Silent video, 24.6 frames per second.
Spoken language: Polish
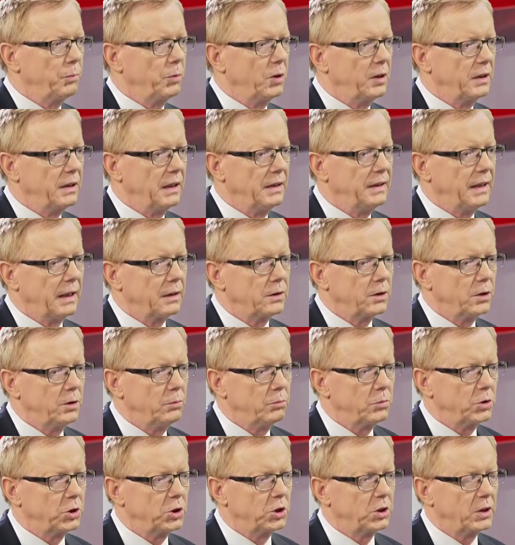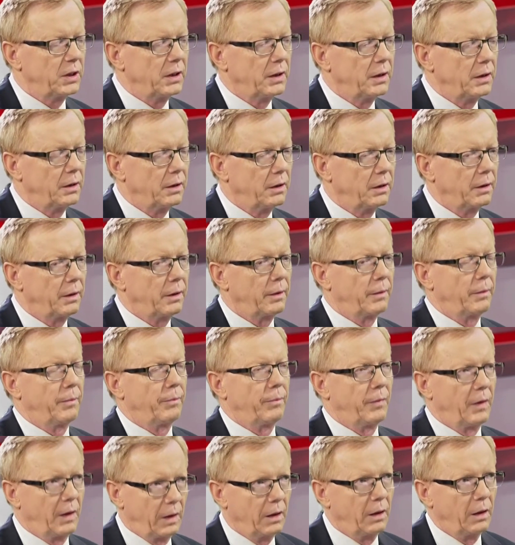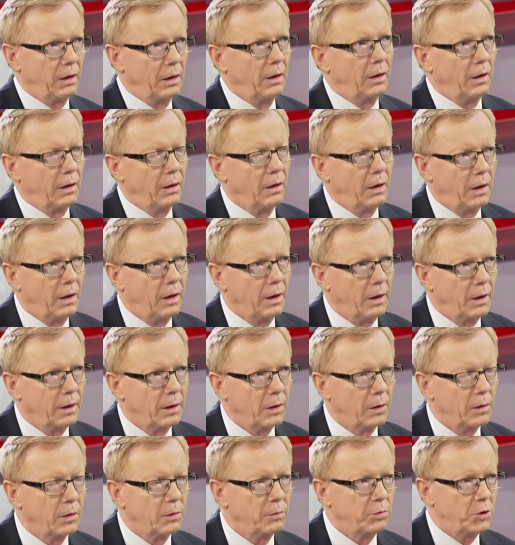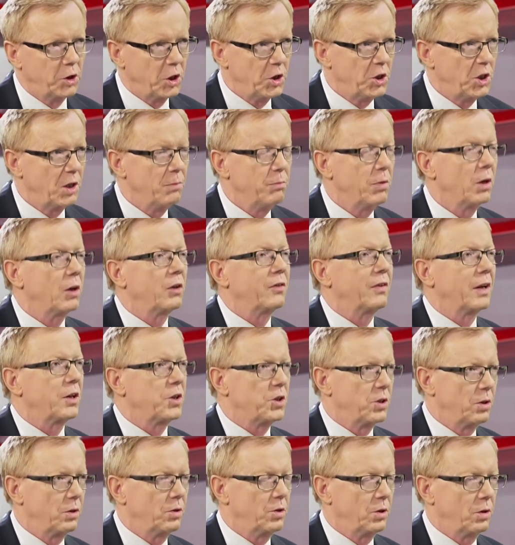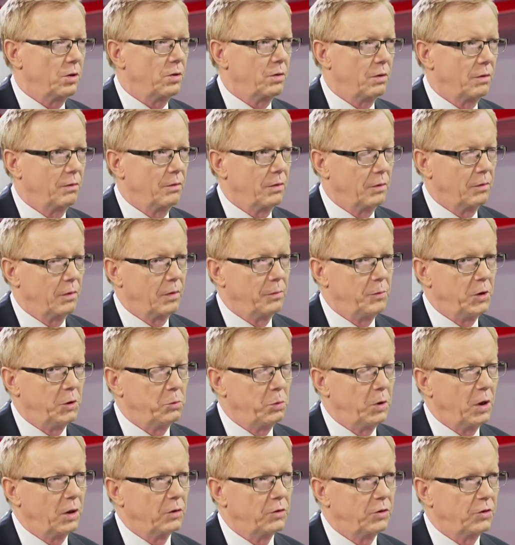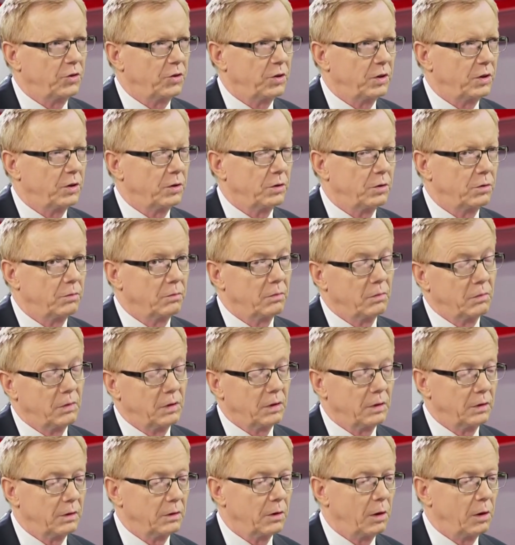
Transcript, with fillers: polega na tym, że e, e, przedsiembiorca czy, czy emitujący e,